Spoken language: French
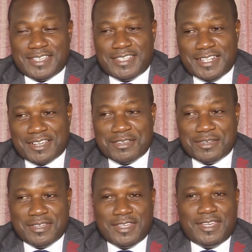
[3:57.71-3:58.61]
et qui n'a
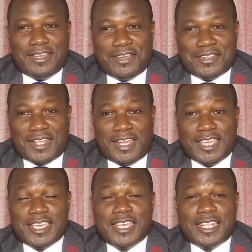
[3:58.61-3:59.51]
qu'un an,
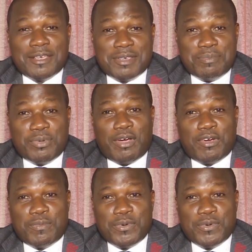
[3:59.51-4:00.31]
et qui, peut encore